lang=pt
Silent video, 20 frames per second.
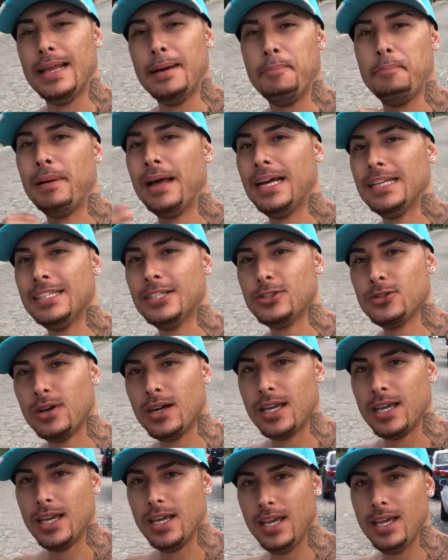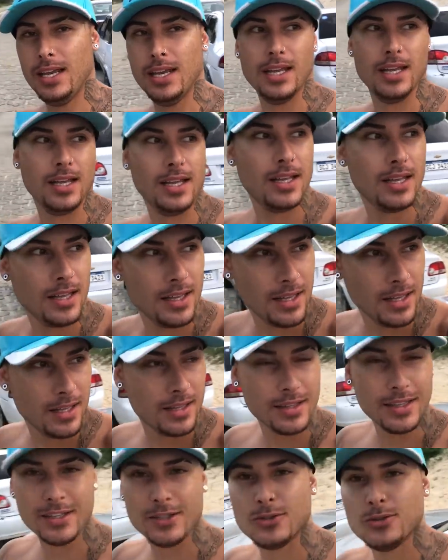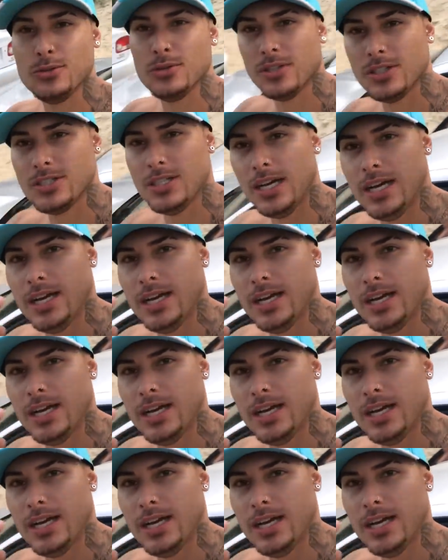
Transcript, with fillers: na Praia da Joaquina, nas dunas